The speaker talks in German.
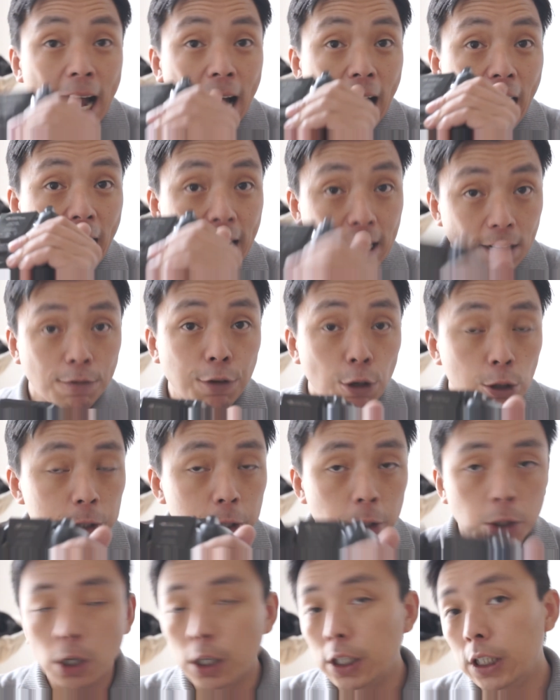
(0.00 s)
Eine
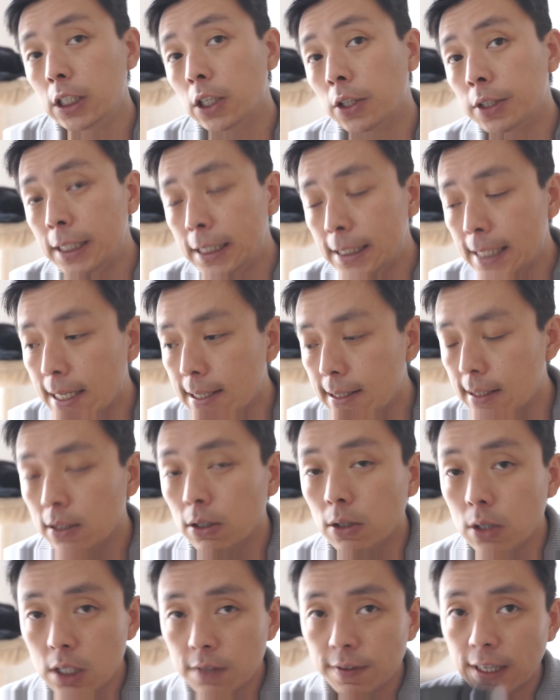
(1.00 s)
Funktion konnte ich noch nicht testen
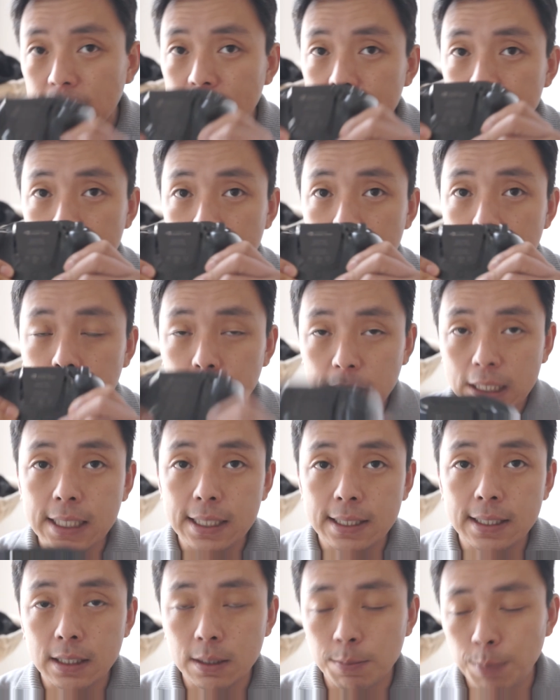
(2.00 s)
und zwar, das ist nämlich
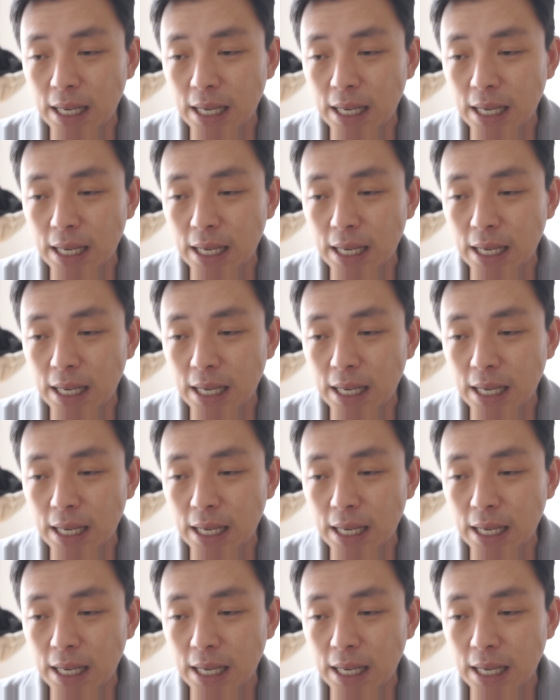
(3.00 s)
dieses